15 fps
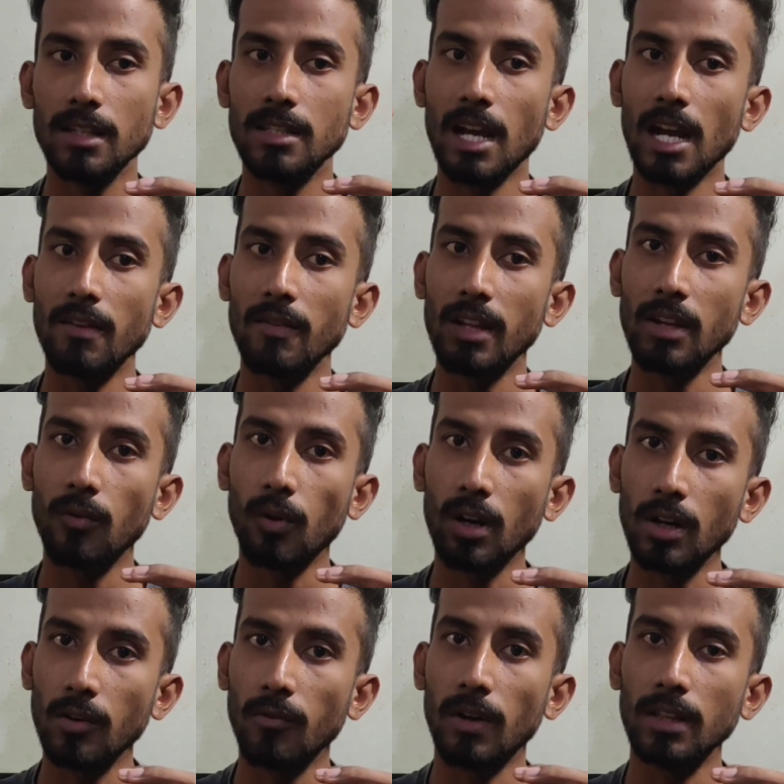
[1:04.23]
அந்த ஜான்வரி
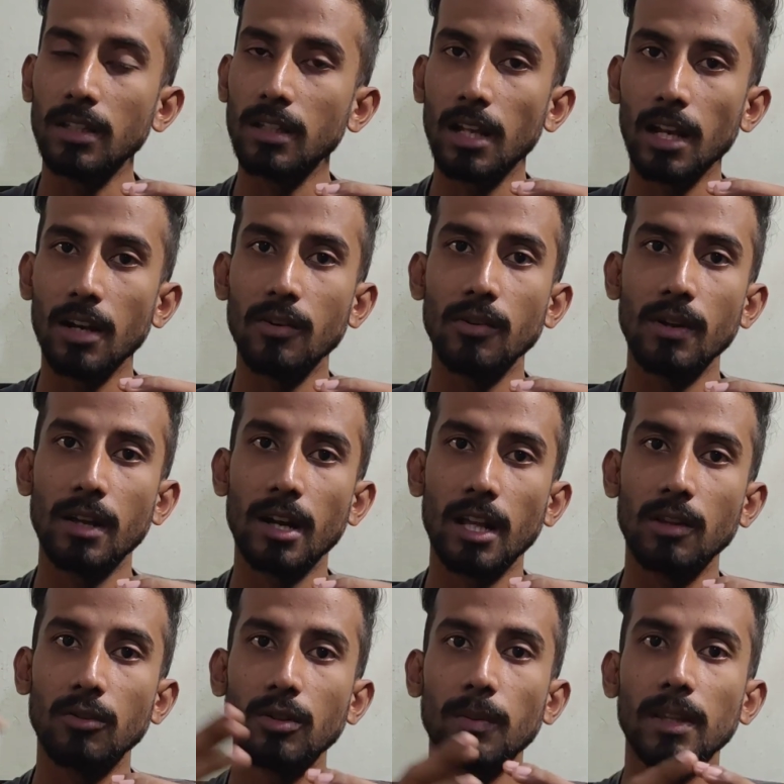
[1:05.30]
ஒன் வந்ததில்ல நியூ இயர்
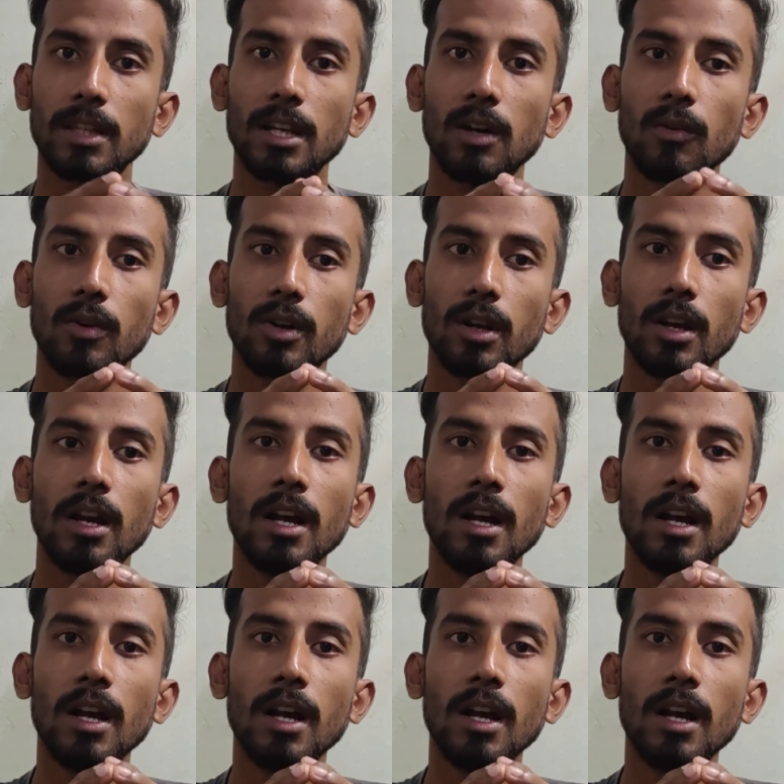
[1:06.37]
அது வந்து பார்த்திங்கன்னா ஒரு